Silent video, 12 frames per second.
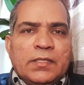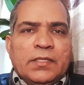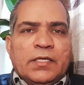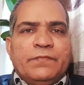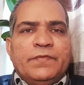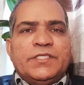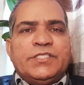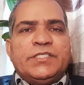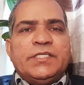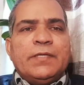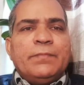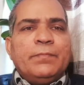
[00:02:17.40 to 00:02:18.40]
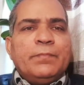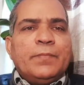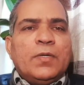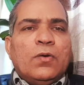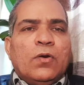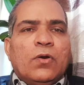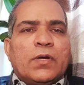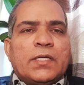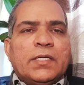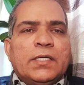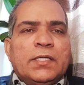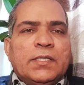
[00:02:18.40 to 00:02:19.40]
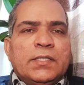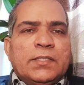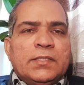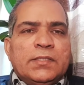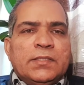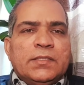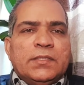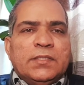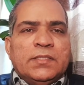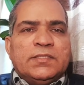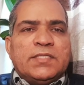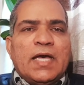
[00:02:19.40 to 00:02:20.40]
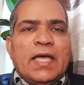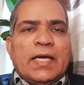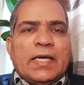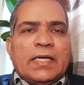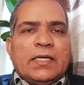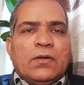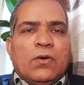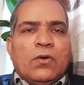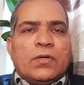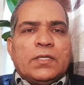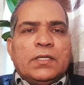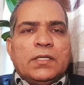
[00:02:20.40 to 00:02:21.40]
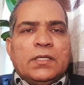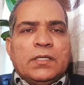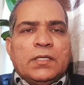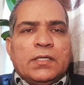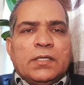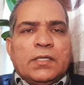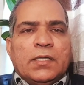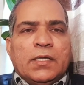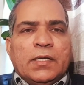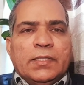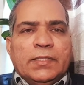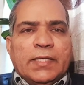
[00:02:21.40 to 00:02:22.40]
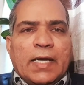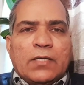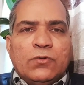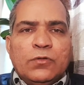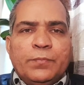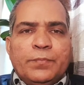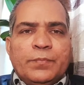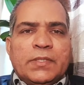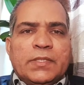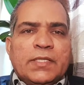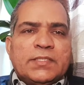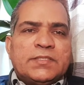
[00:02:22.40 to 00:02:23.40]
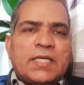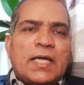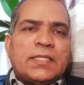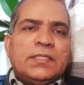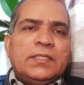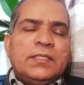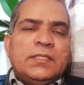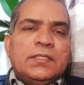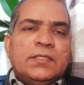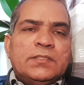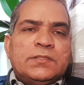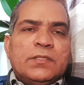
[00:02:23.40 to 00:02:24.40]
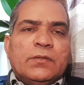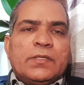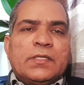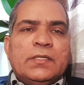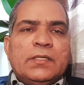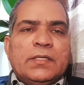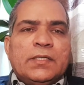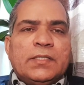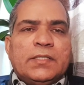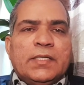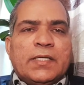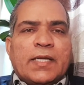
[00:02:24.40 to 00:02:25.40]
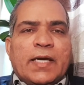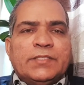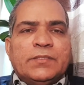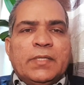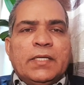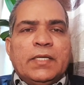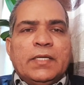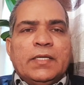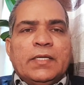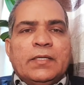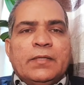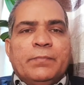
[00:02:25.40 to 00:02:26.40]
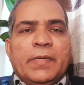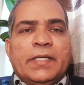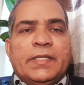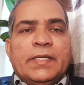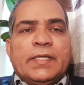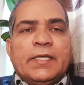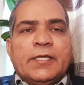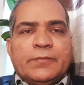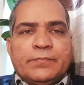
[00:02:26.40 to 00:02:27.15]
एविशियम और इजाक और याकूब के साथ स्वर्ग के राज्य में बैठेंगे